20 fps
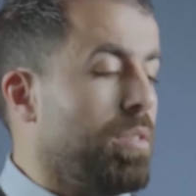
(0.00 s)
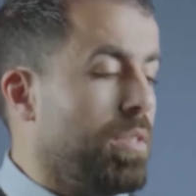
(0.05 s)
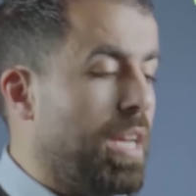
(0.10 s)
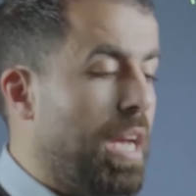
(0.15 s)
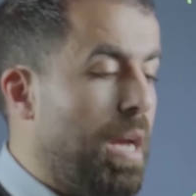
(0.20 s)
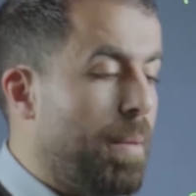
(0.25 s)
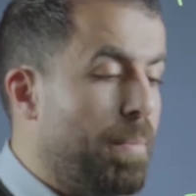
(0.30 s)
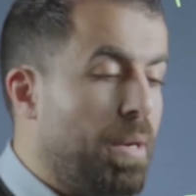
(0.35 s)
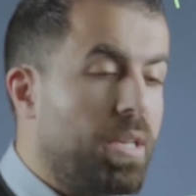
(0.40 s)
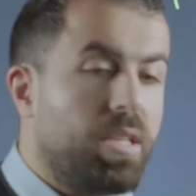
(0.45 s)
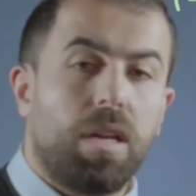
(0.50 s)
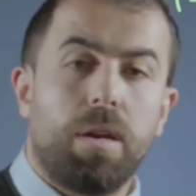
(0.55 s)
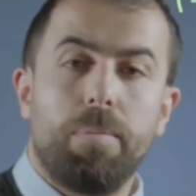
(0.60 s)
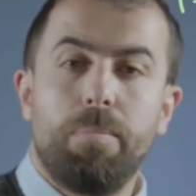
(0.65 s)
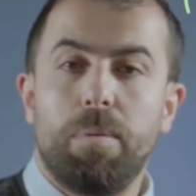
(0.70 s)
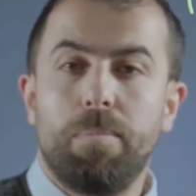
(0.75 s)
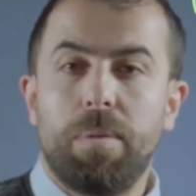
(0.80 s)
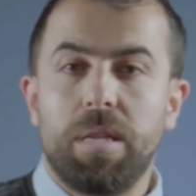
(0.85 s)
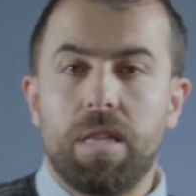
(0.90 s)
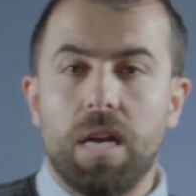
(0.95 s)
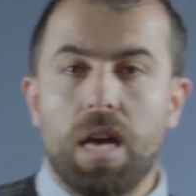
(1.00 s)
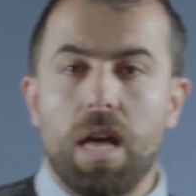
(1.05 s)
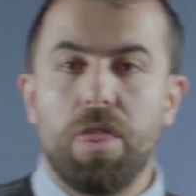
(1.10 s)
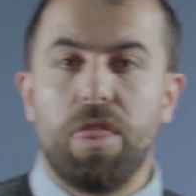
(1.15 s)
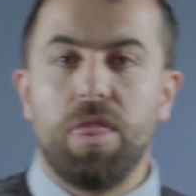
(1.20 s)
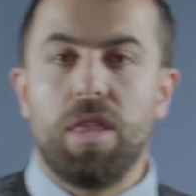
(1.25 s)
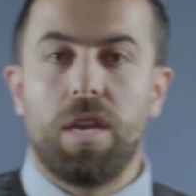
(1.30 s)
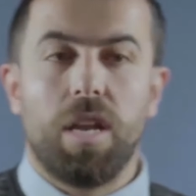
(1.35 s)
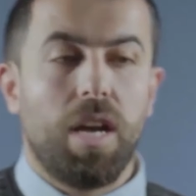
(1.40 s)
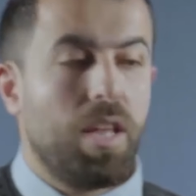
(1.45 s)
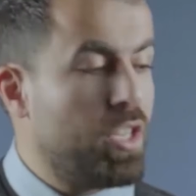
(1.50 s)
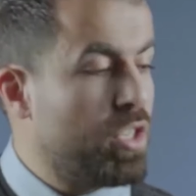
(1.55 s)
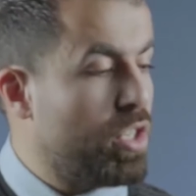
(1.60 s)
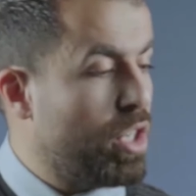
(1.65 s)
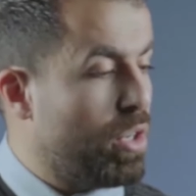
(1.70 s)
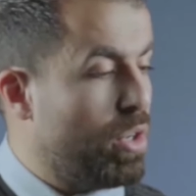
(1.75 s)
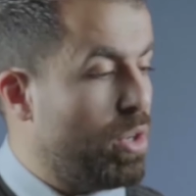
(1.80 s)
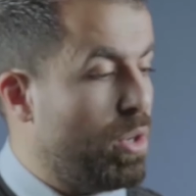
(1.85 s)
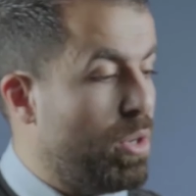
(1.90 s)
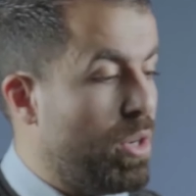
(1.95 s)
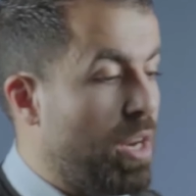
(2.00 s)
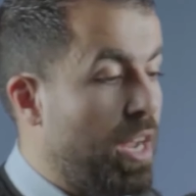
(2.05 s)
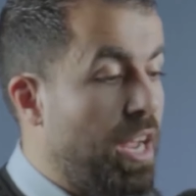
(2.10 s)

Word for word: قاعد بقترب من منطقه اثنين هذا شكله